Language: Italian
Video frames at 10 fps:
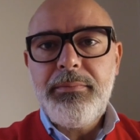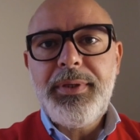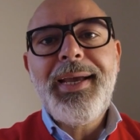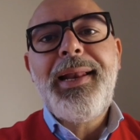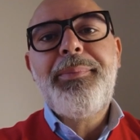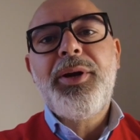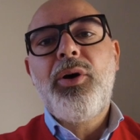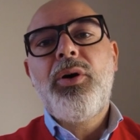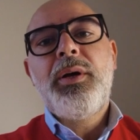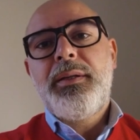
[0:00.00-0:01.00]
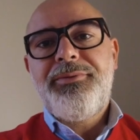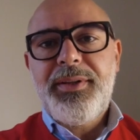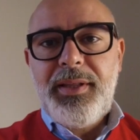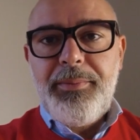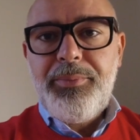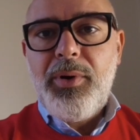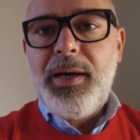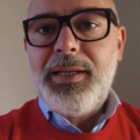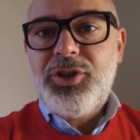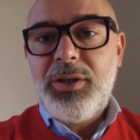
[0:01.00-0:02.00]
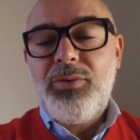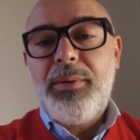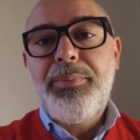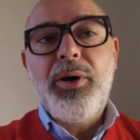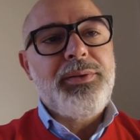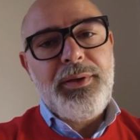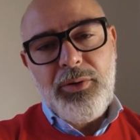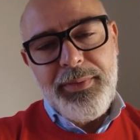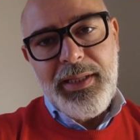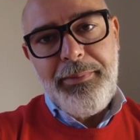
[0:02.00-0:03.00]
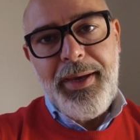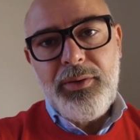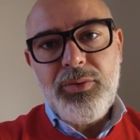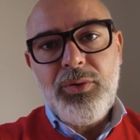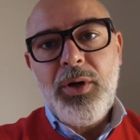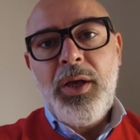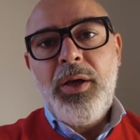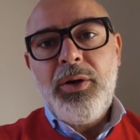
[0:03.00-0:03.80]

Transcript: Michele però nel frattempo ha allacciato rapporti come da metodo